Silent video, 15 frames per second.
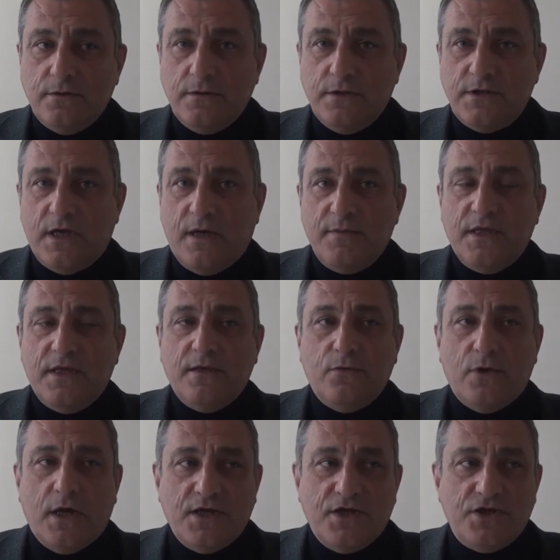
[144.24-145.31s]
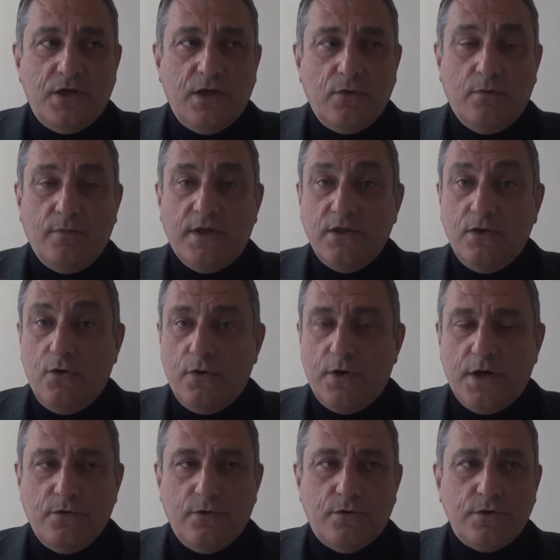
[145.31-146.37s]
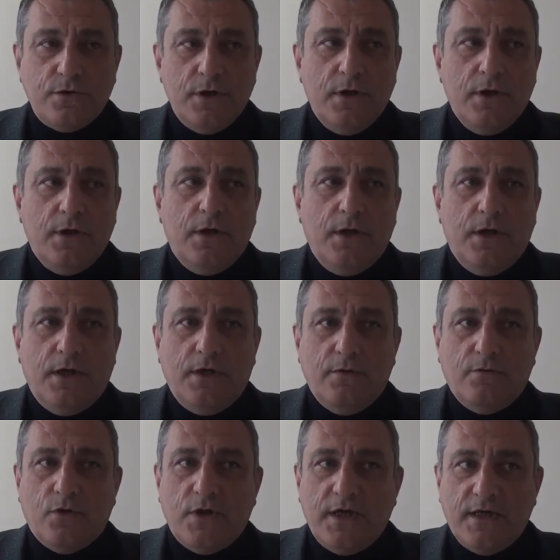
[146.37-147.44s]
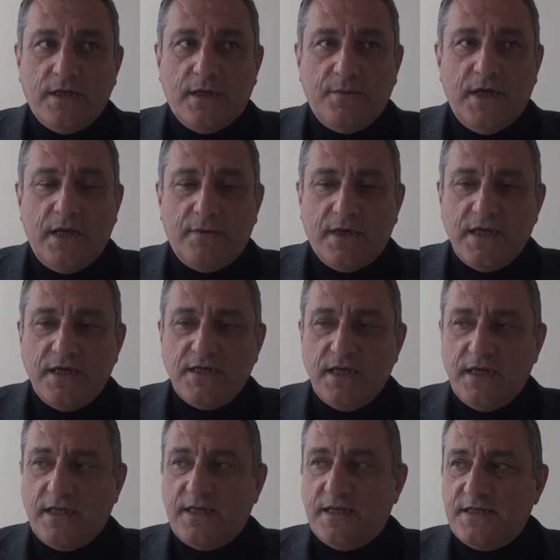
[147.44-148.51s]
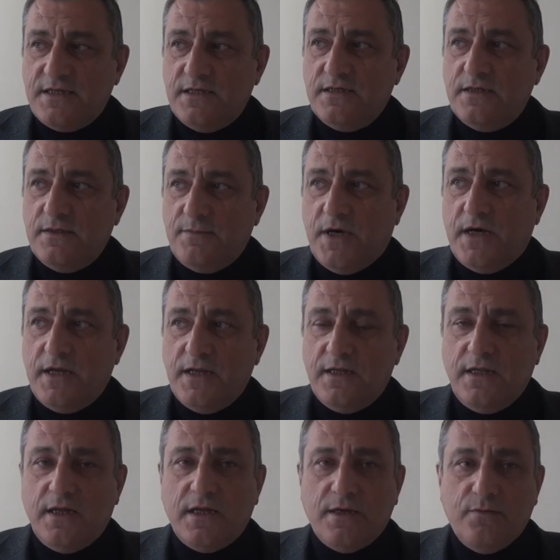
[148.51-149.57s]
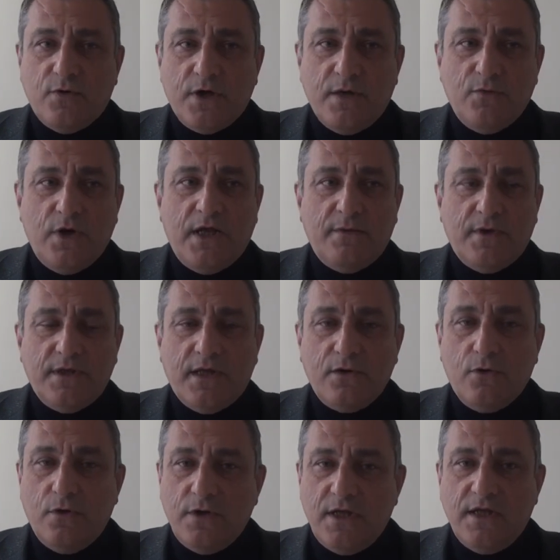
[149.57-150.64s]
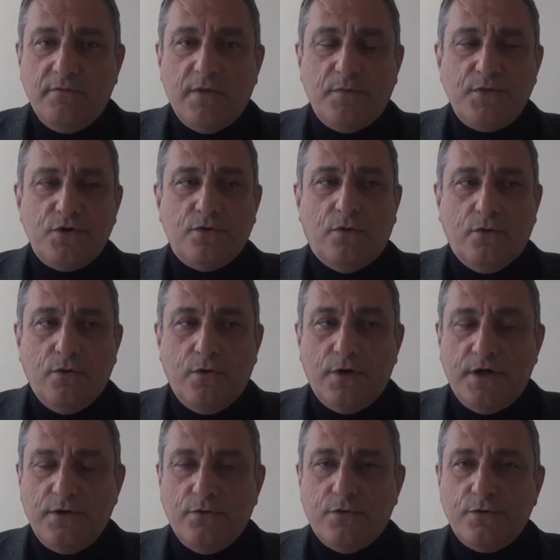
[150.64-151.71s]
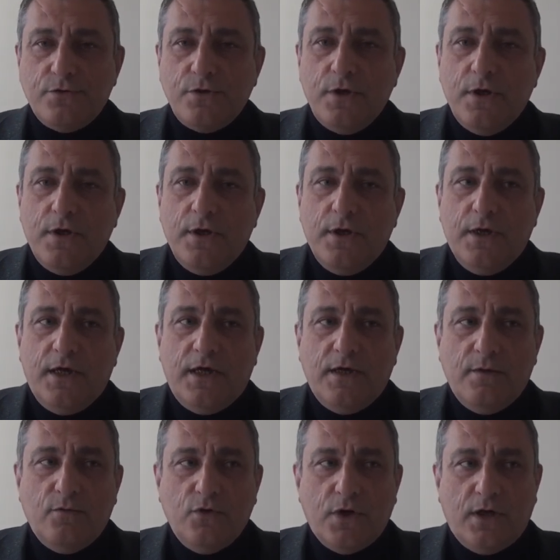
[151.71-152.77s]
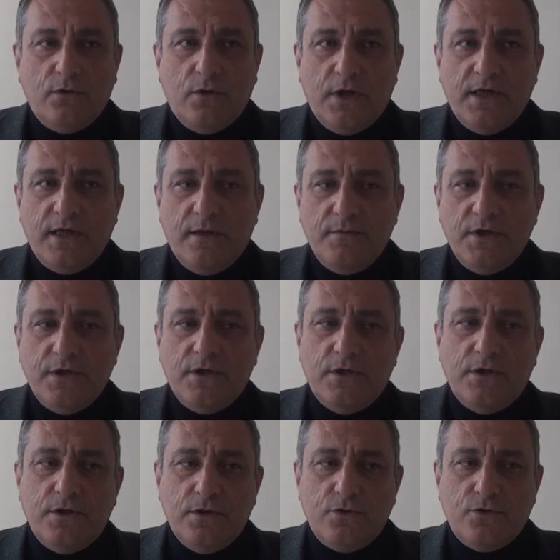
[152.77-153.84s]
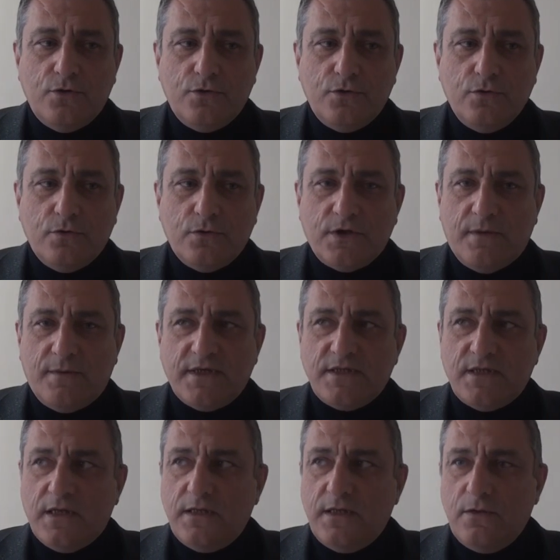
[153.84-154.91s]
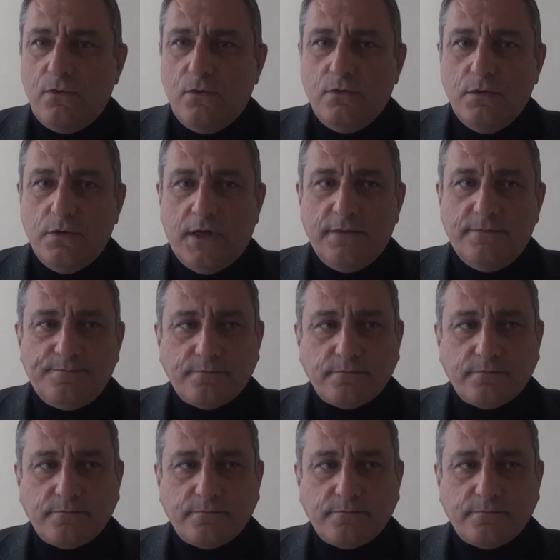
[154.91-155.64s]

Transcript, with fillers: nizamiyede duran kişilerin olmadığını öğreniyoruz. E, buraya tabii eleman yetersizliği bahane edilerek buraya bu elemanlar gönderilmemiş. Onu öğreniyoruz. E, bundan dolayı da bir e, çocuğun sabah saatlerinde okuldan